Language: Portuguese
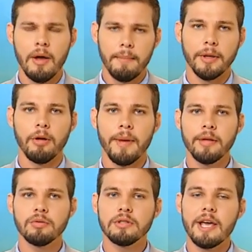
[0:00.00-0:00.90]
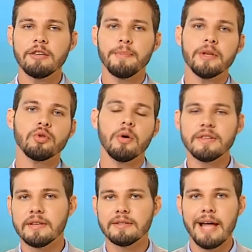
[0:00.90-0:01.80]
Pelo menos seis pessoas
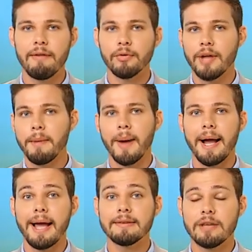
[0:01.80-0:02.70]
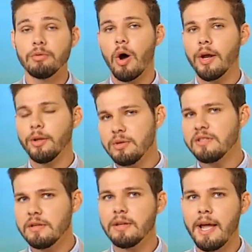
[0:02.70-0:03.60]
estavam na embarcação na hora do
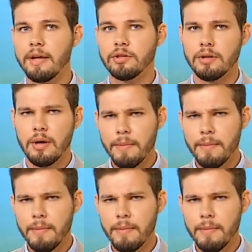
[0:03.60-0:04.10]
incidente.